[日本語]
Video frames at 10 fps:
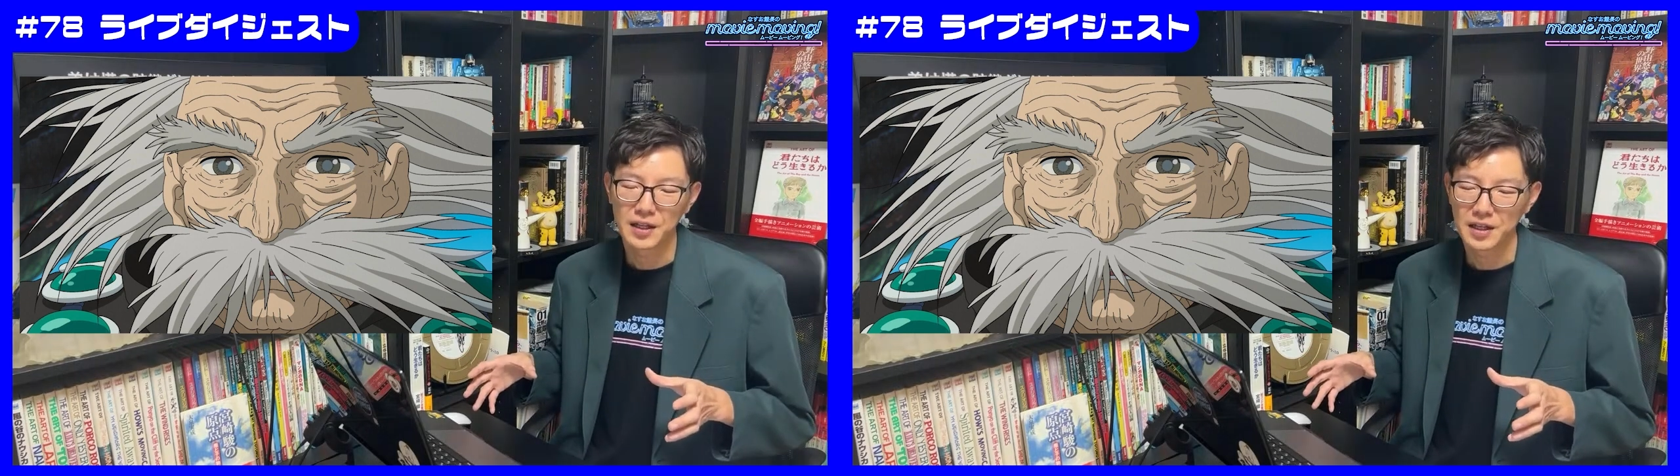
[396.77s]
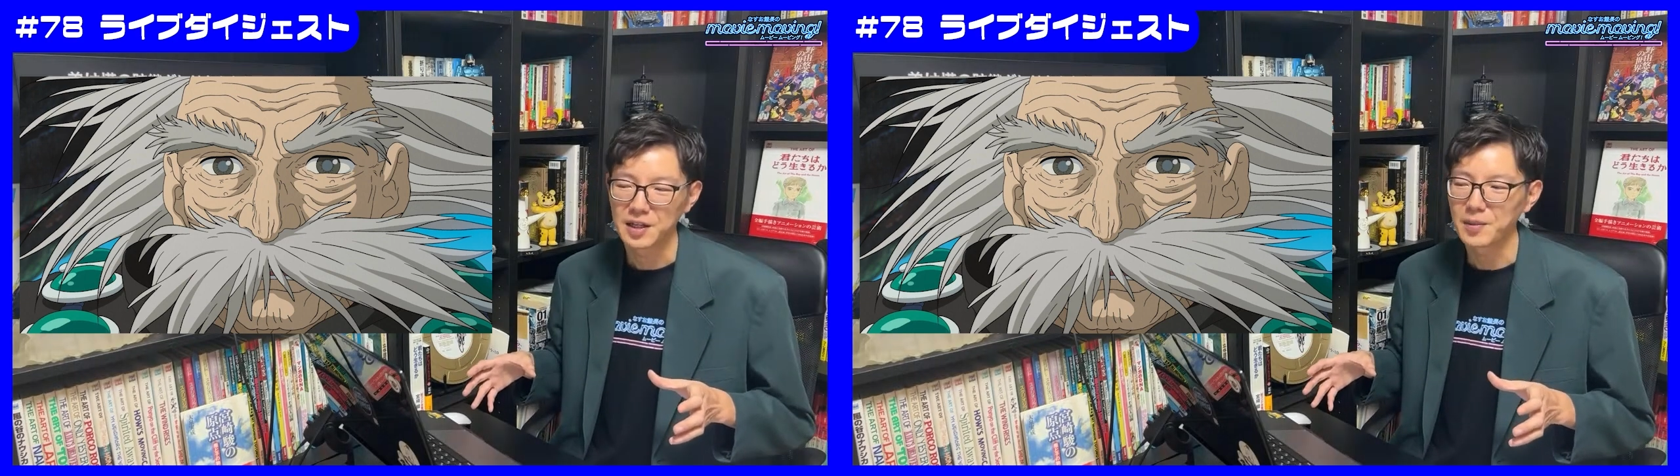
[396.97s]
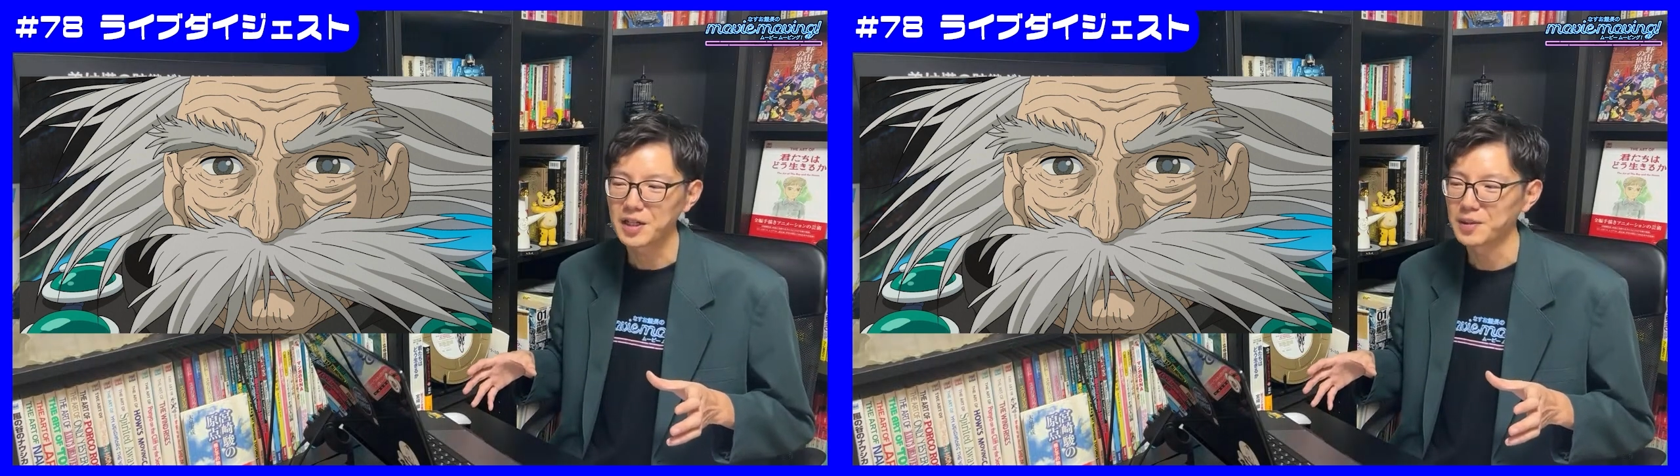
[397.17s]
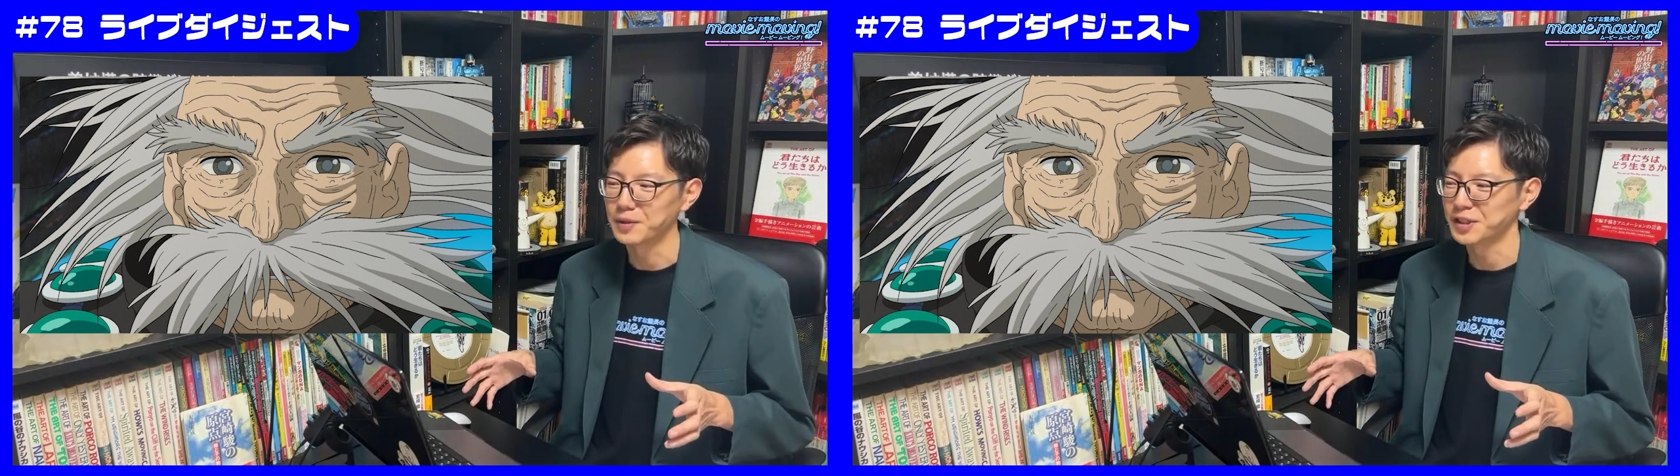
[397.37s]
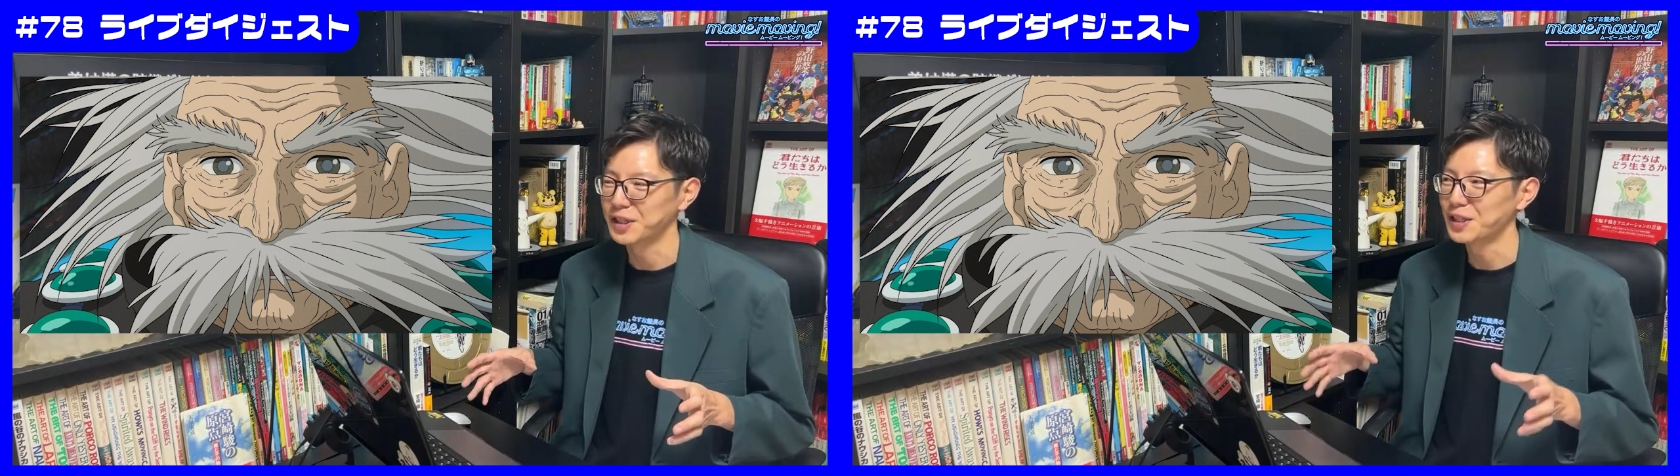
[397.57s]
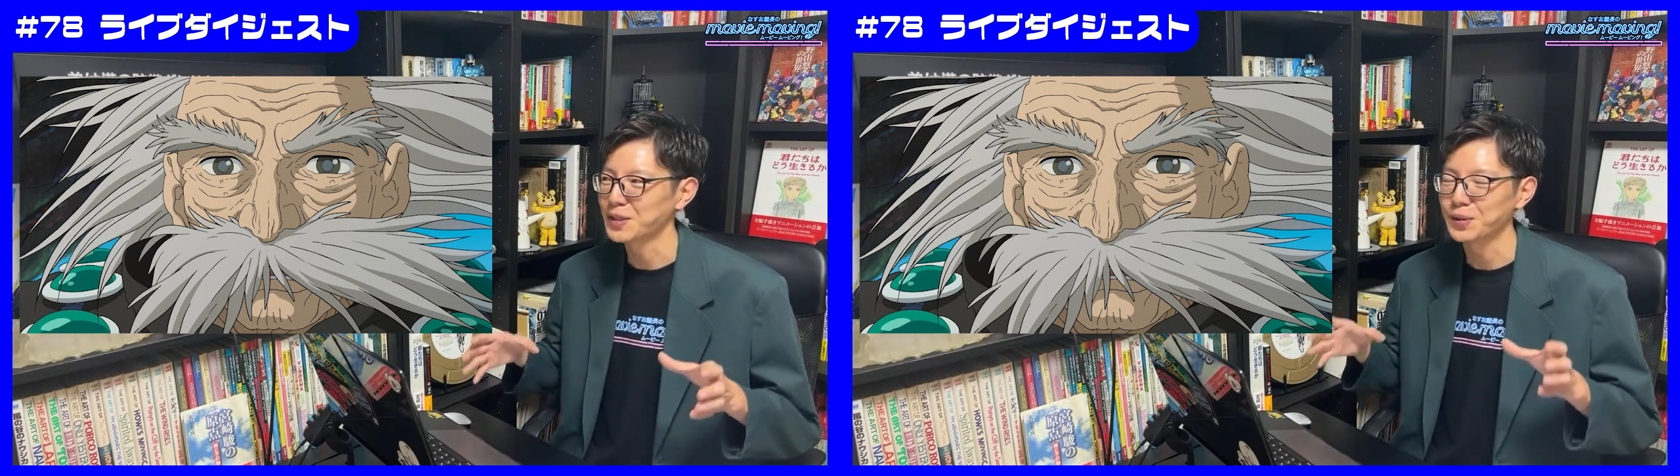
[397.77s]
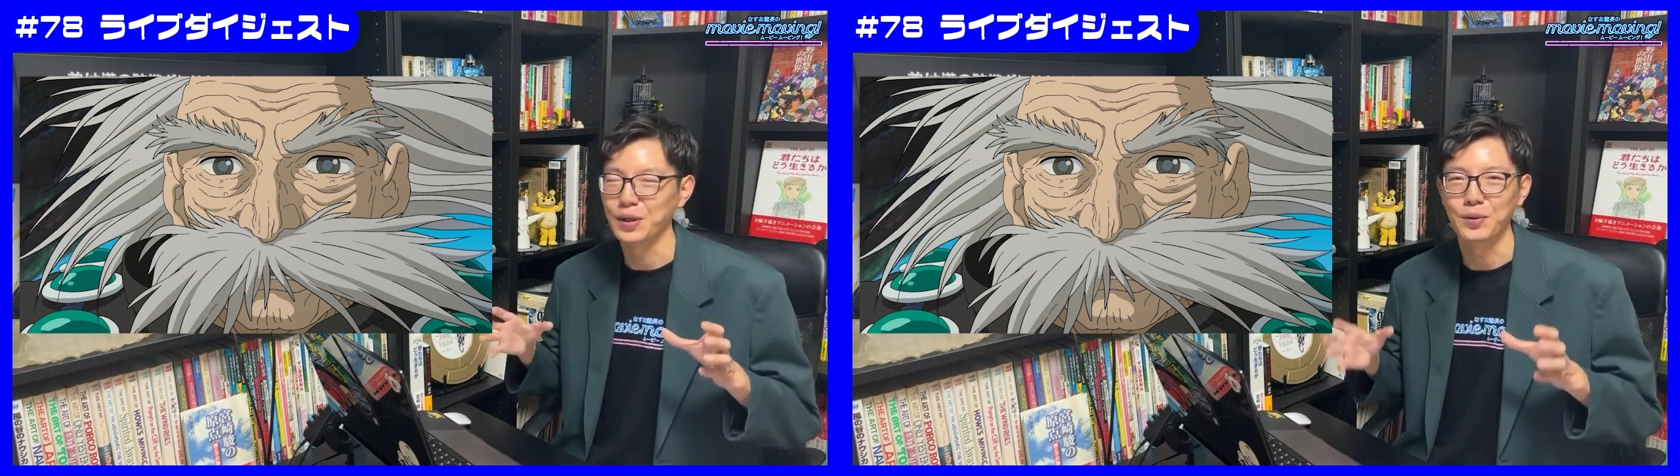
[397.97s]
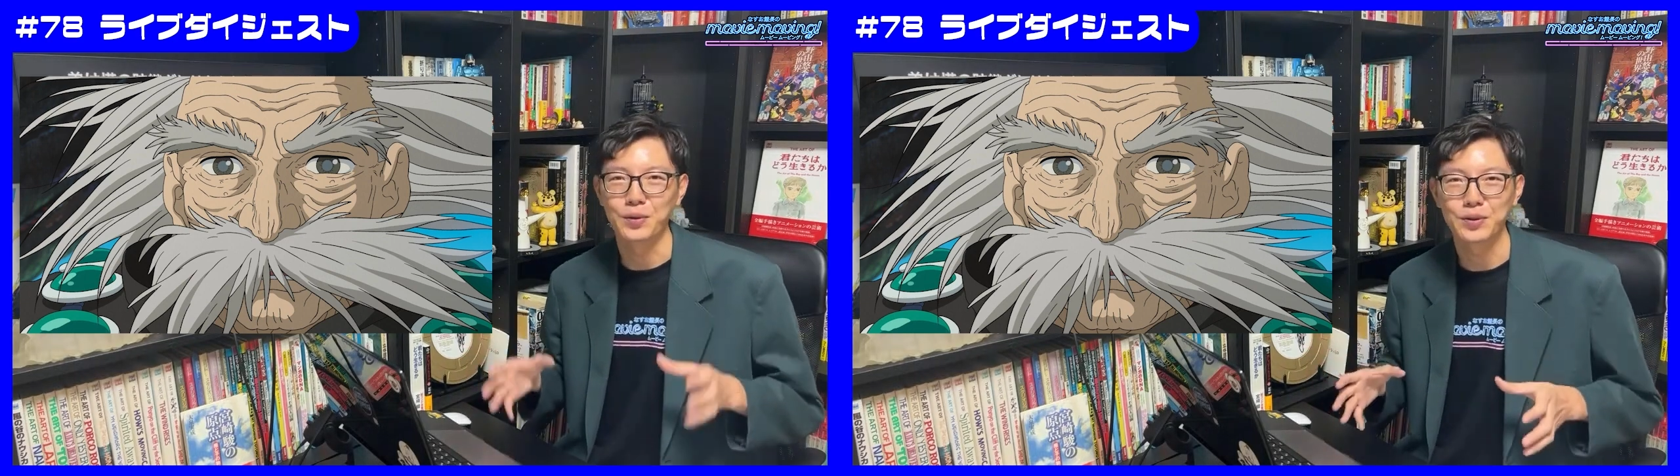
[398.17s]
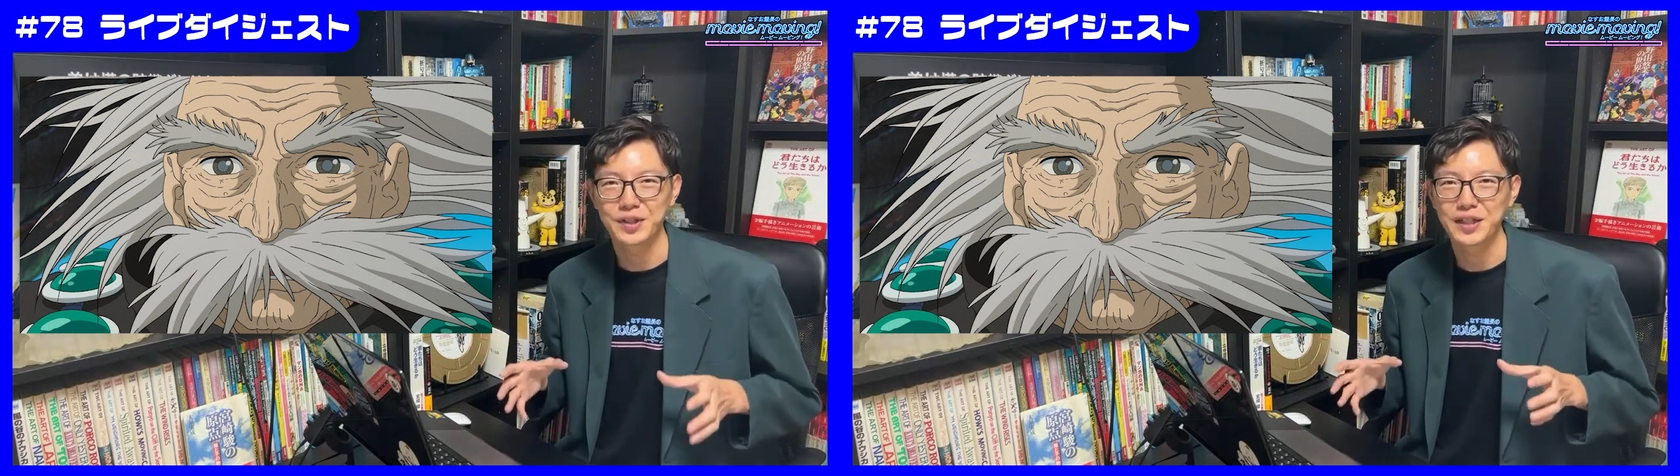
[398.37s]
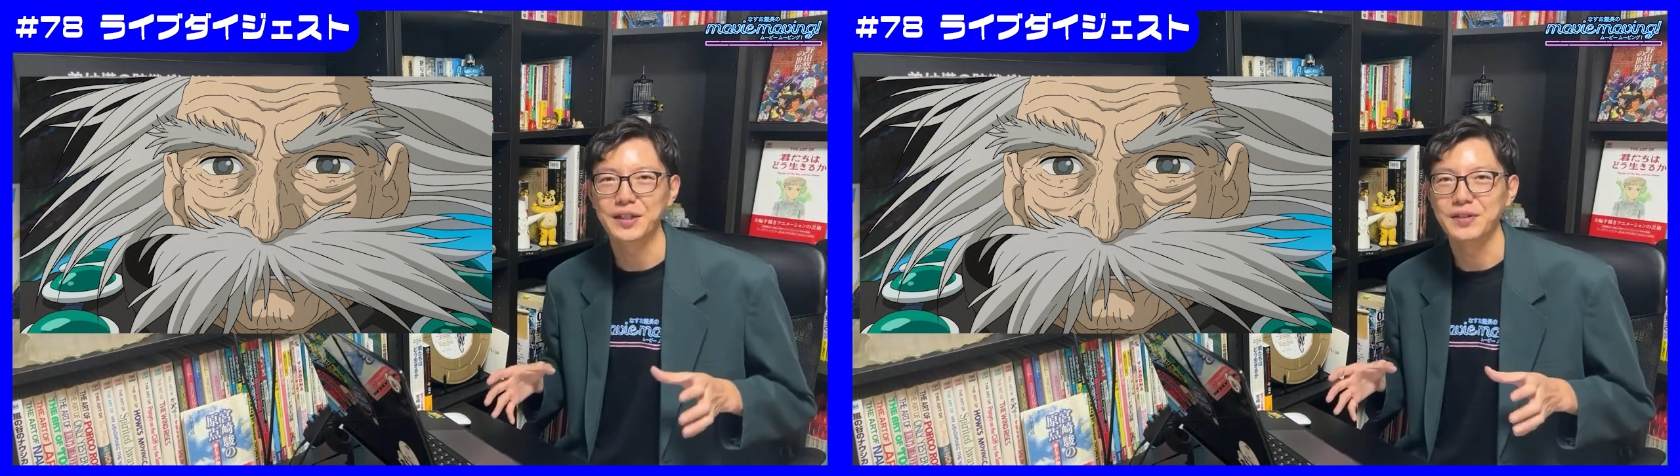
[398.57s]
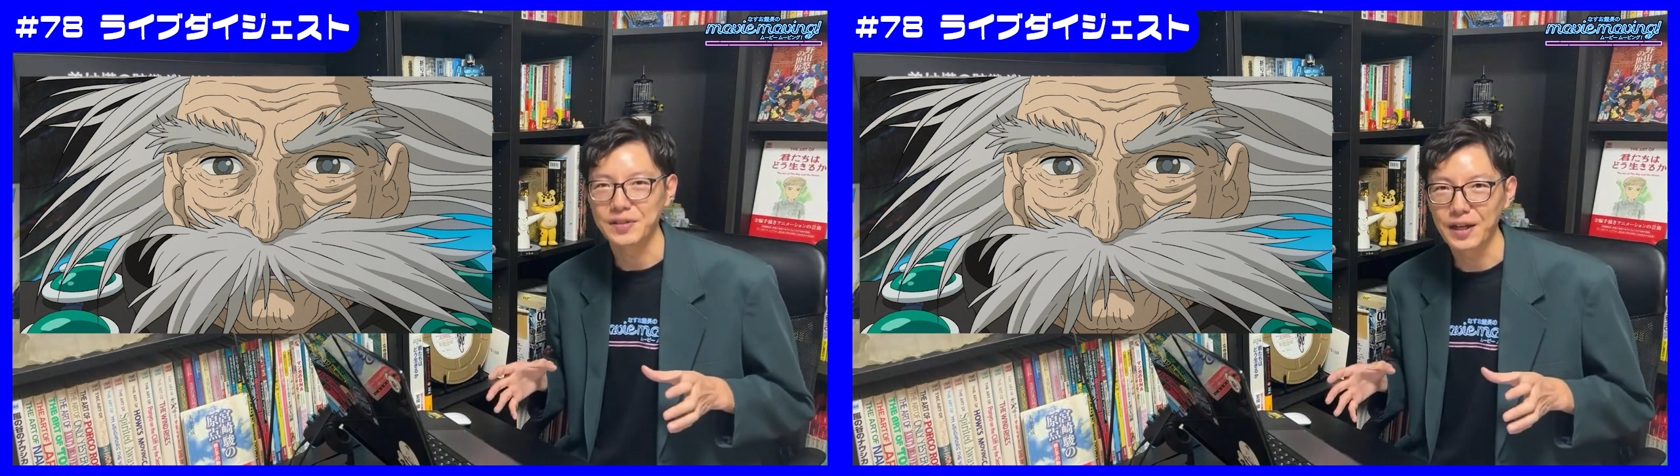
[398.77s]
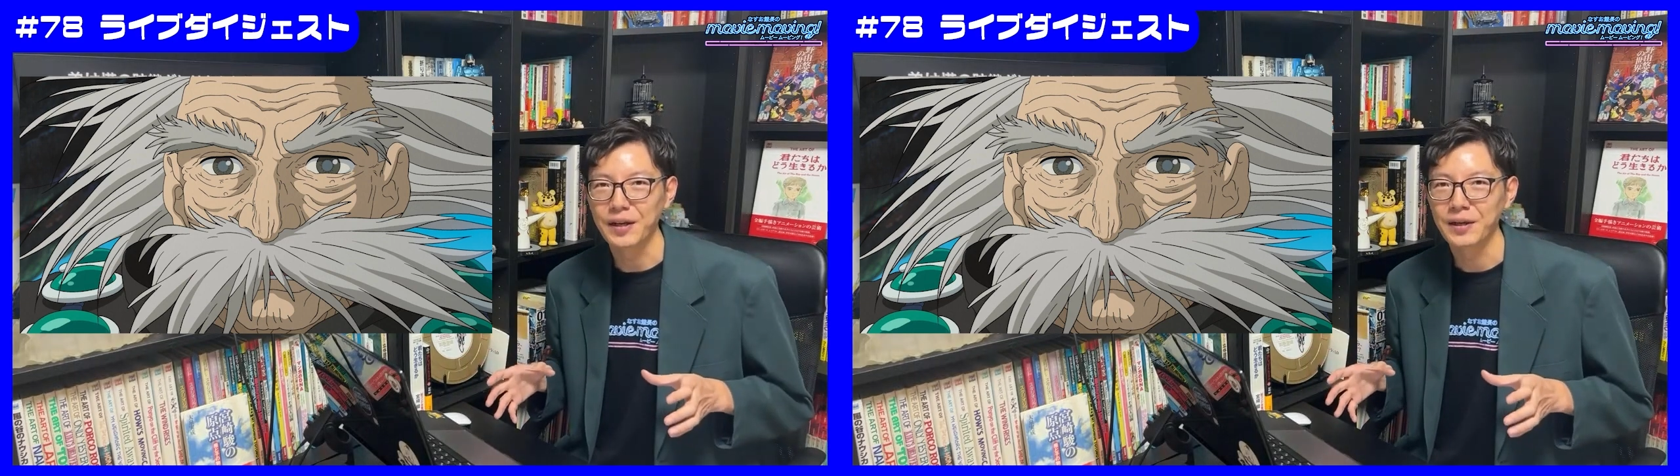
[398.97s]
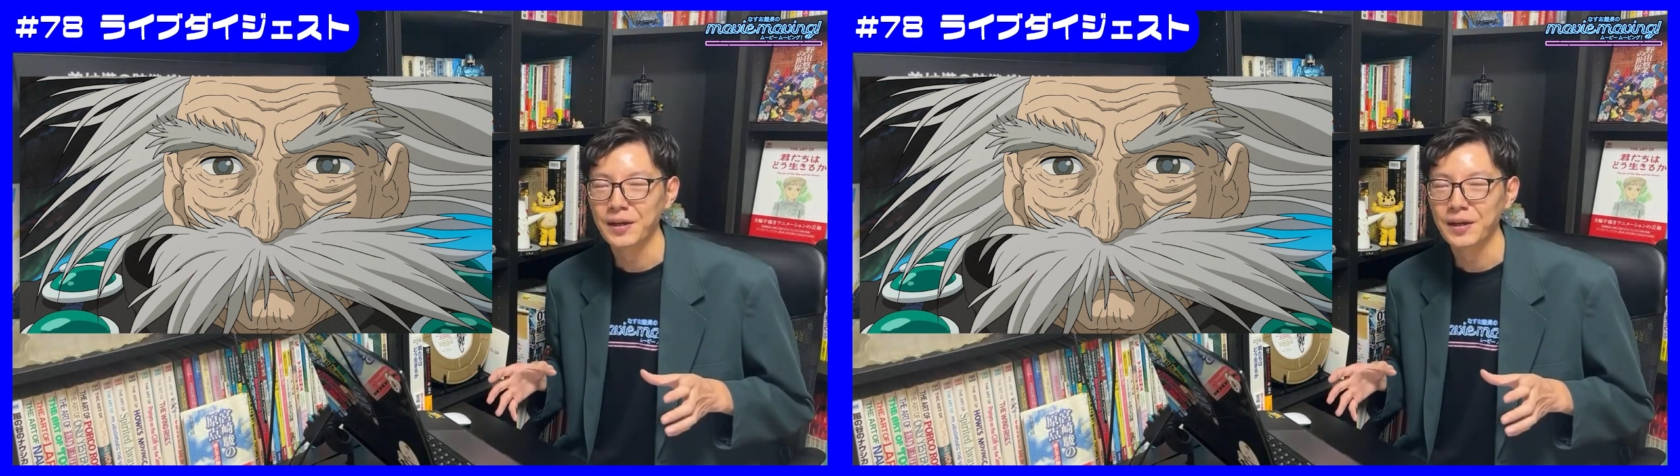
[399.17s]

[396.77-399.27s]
で今にも死にそうな王子がですね